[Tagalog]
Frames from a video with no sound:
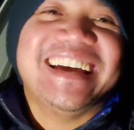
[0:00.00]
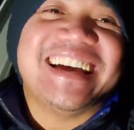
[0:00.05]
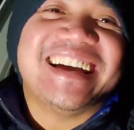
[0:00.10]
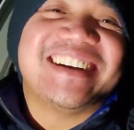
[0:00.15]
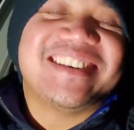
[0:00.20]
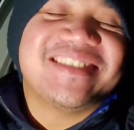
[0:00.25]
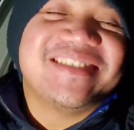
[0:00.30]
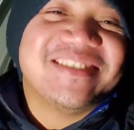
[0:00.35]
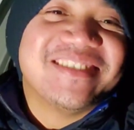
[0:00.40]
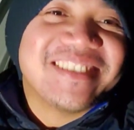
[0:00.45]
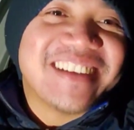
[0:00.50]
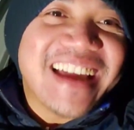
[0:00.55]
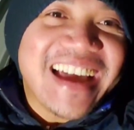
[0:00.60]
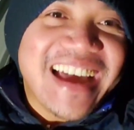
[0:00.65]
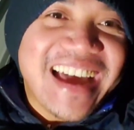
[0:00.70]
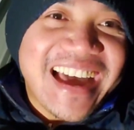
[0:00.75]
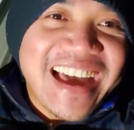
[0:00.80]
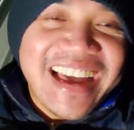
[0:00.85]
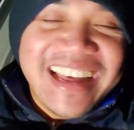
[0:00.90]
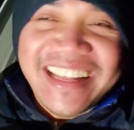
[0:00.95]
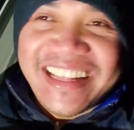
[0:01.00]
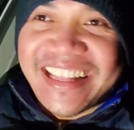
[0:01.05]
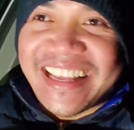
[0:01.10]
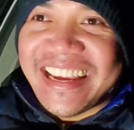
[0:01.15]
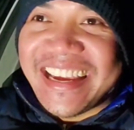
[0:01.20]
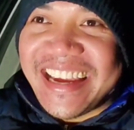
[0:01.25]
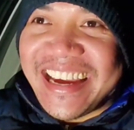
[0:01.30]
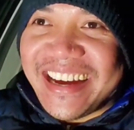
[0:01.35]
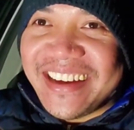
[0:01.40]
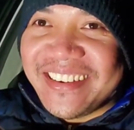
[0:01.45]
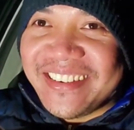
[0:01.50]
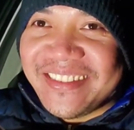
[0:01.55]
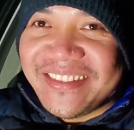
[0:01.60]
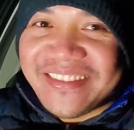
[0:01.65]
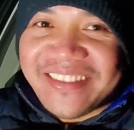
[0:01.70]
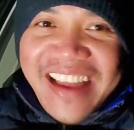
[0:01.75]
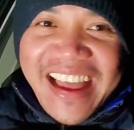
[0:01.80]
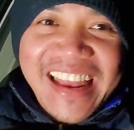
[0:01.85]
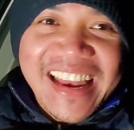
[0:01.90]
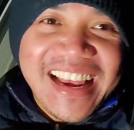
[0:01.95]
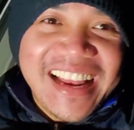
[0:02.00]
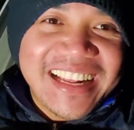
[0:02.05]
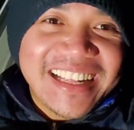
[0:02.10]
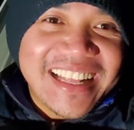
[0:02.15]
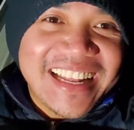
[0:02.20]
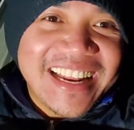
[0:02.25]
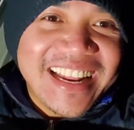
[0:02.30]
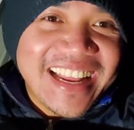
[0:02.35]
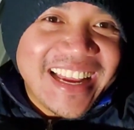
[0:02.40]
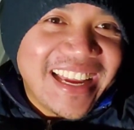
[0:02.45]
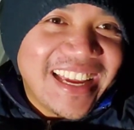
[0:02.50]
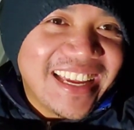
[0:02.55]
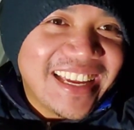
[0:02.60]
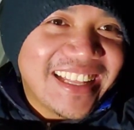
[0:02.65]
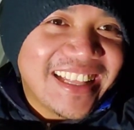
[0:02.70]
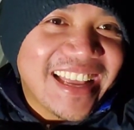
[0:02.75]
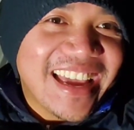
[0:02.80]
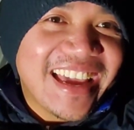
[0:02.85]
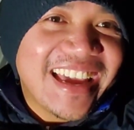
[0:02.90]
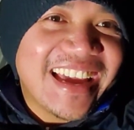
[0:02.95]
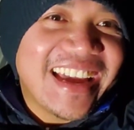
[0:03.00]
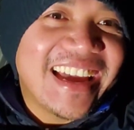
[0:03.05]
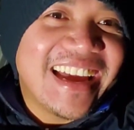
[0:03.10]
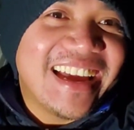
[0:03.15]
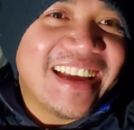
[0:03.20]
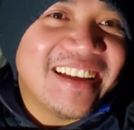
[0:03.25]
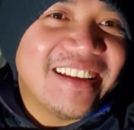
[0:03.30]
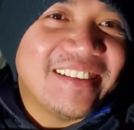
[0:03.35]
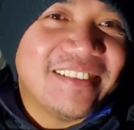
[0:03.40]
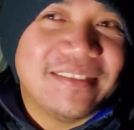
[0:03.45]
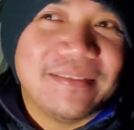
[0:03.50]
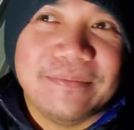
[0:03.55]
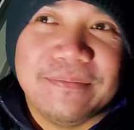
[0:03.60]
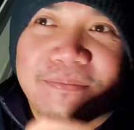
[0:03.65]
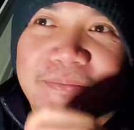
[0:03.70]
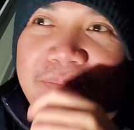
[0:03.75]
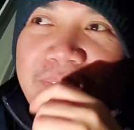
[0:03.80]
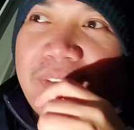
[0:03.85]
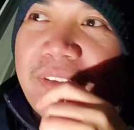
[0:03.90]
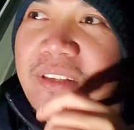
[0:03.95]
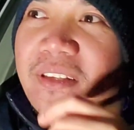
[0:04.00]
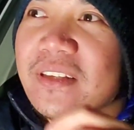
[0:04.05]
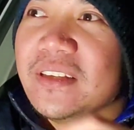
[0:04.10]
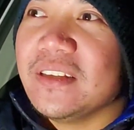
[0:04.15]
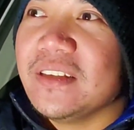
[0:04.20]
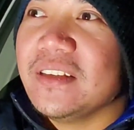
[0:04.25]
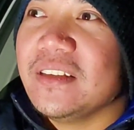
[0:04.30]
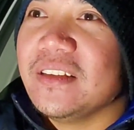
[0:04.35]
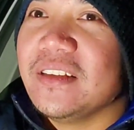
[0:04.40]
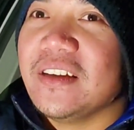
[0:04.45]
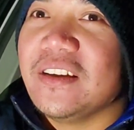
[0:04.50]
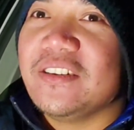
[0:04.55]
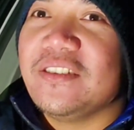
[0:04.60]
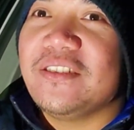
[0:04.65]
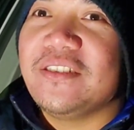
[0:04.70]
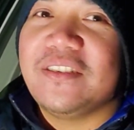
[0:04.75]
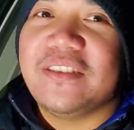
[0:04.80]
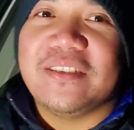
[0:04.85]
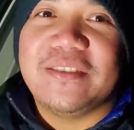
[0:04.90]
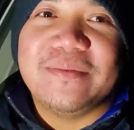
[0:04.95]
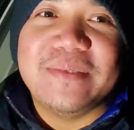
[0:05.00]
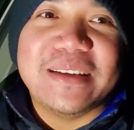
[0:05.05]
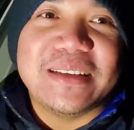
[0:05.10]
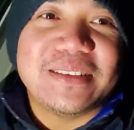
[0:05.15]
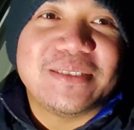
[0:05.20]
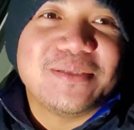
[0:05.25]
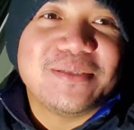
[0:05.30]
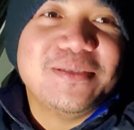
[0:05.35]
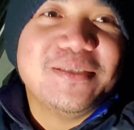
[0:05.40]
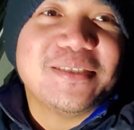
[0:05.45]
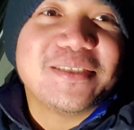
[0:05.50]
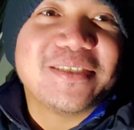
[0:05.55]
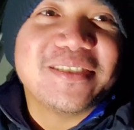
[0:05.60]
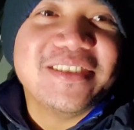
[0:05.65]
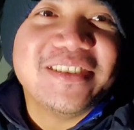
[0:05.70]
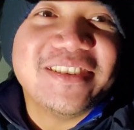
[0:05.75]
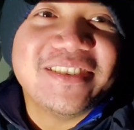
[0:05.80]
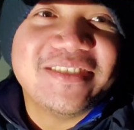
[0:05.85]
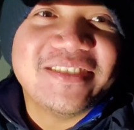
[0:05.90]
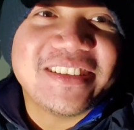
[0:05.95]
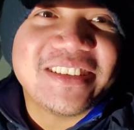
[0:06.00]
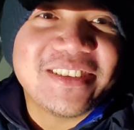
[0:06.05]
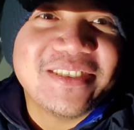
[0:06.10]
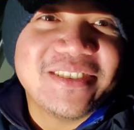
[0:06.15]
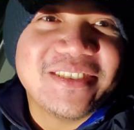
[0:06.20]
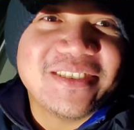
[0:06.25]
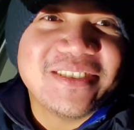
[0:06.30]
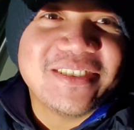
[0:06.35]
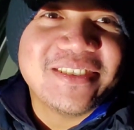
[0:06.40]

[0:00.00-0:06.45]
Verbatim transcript: Arura. Eh, arura na nagdade. Eh. Araw na sunog ang bilog kasi ito eh. Oh, may Yo. sunog no, may sunog.